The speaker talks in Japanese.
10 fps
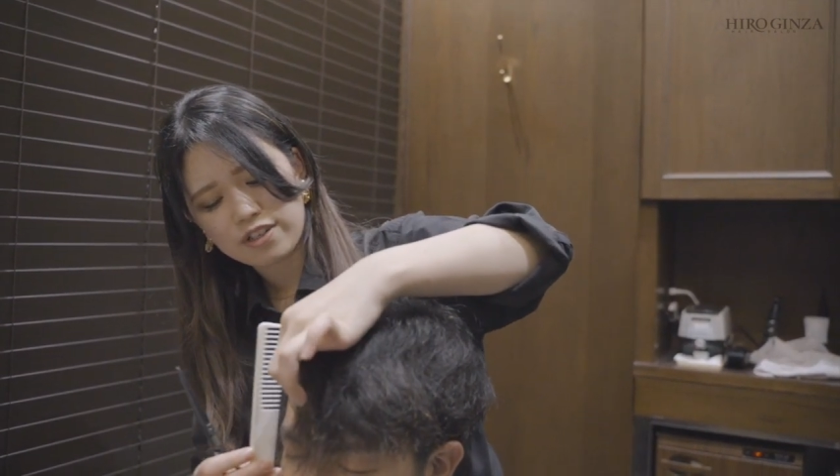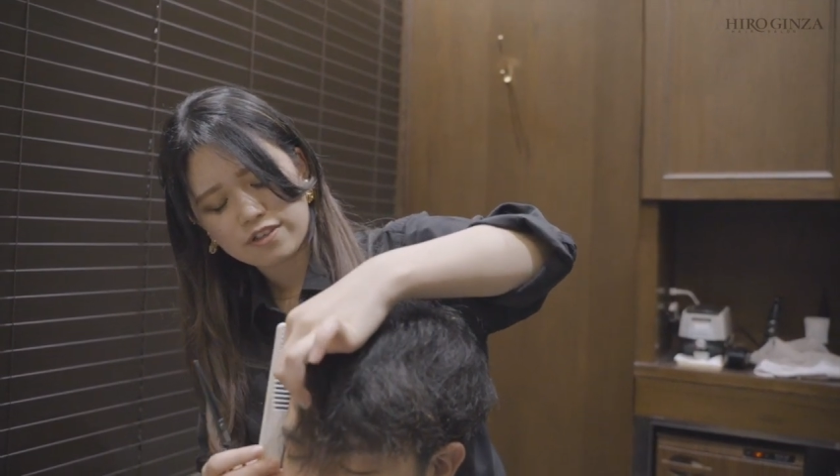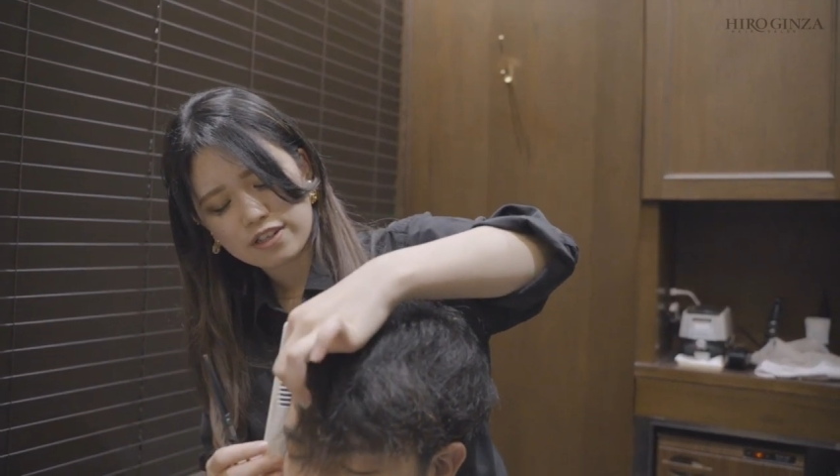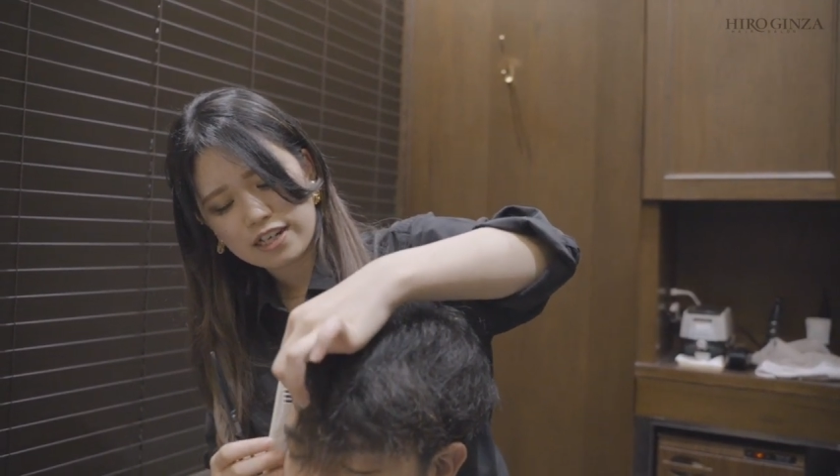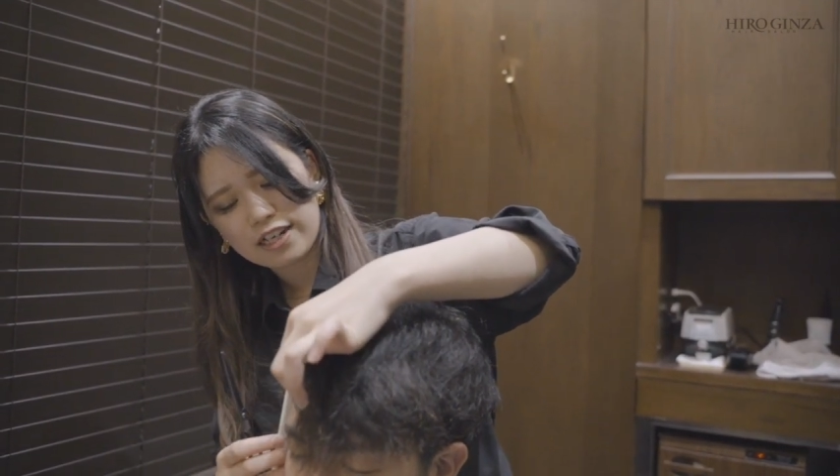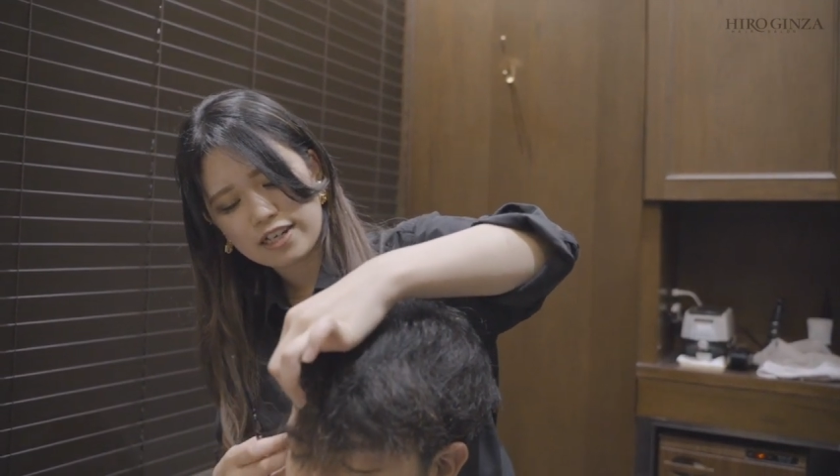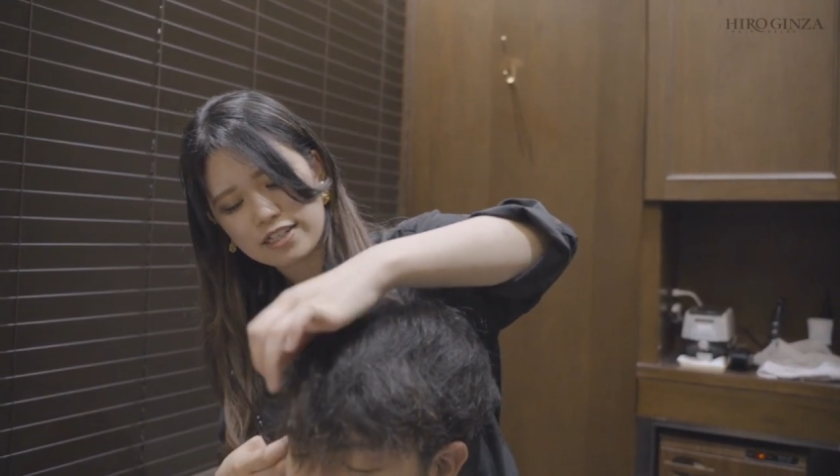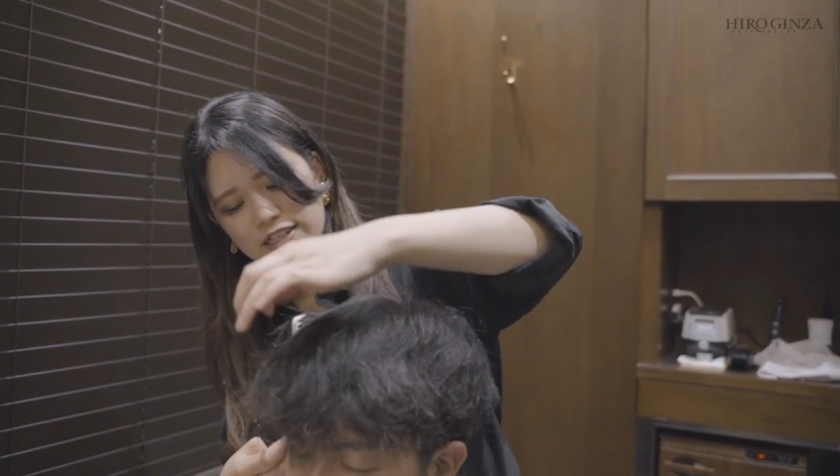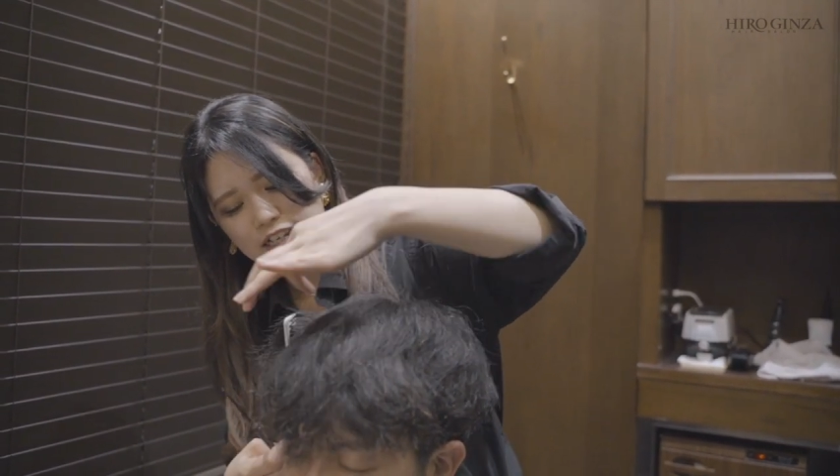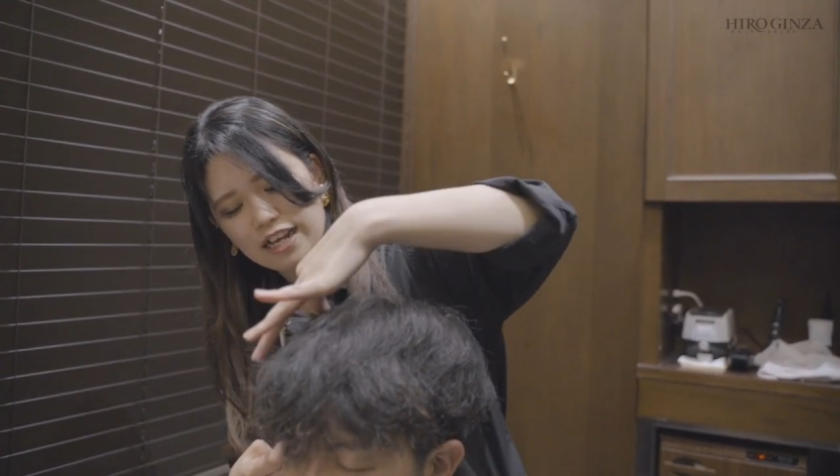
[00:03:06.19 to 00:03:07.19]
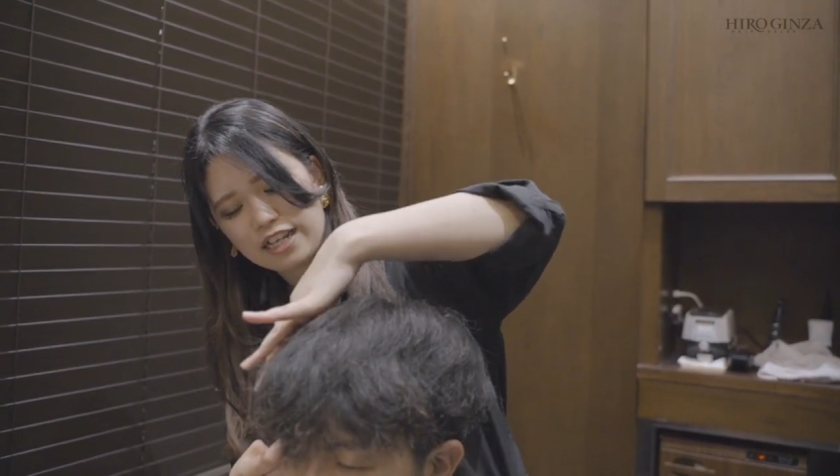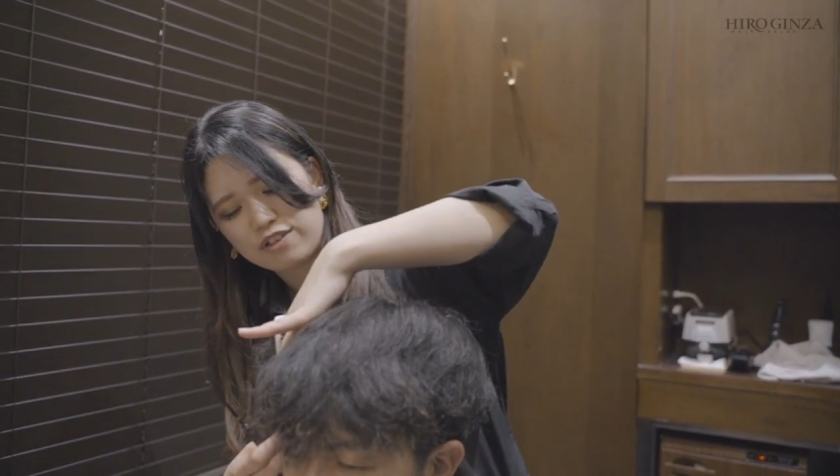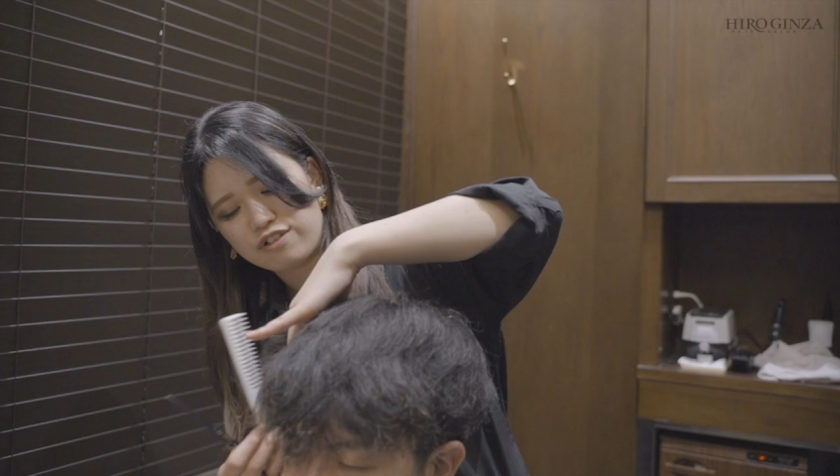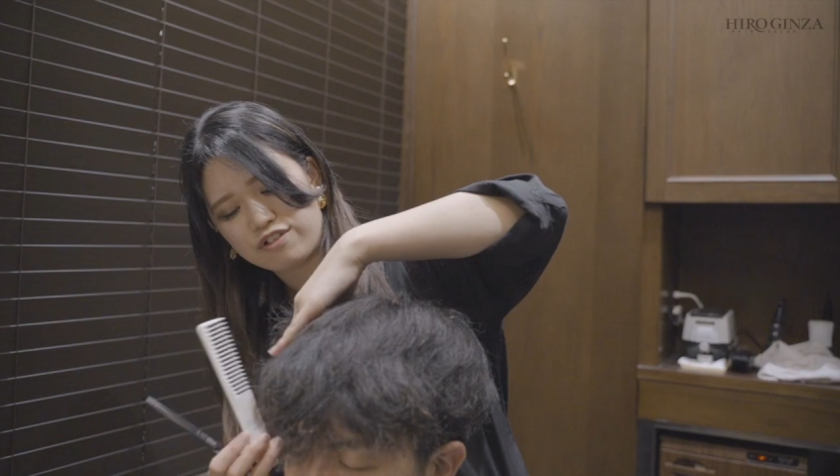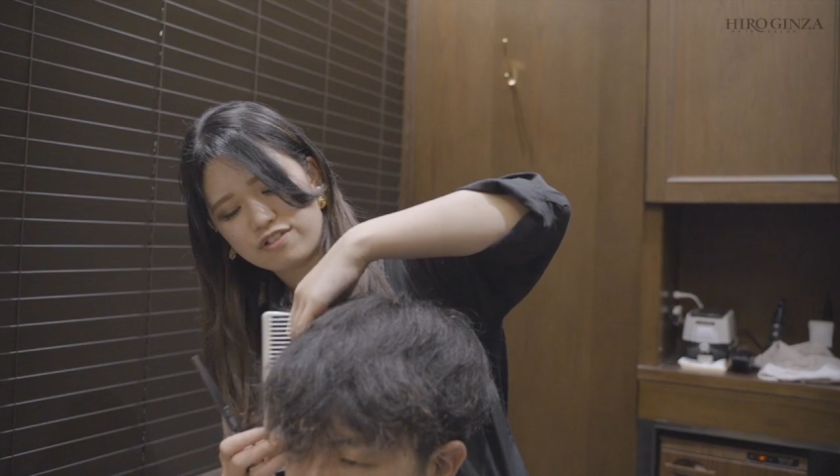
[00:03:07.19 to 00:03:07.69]
料があ
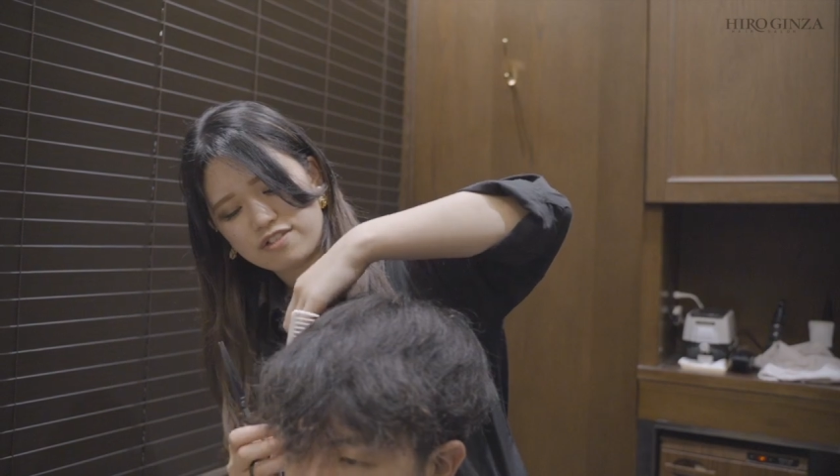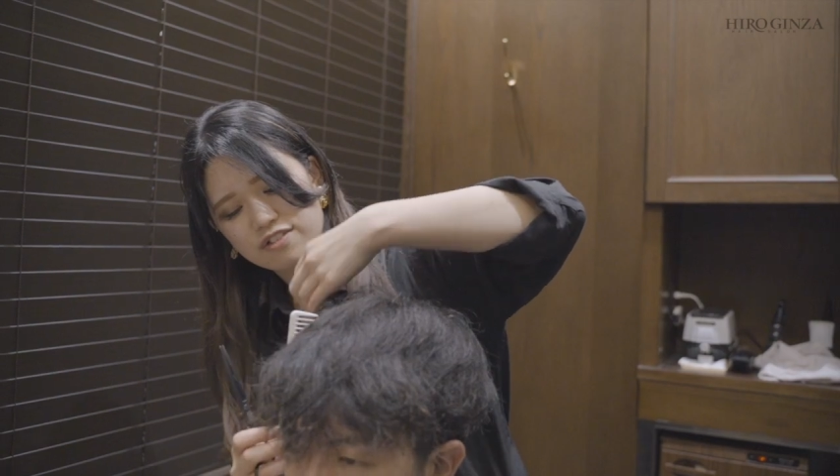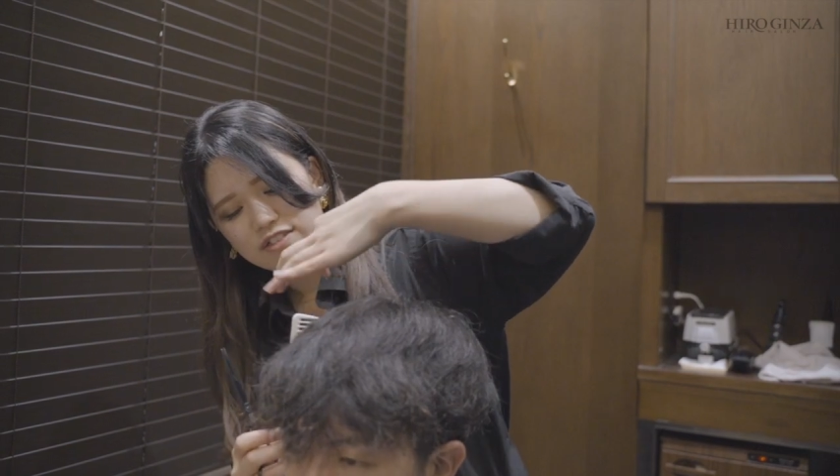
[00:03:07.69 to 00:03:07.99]
の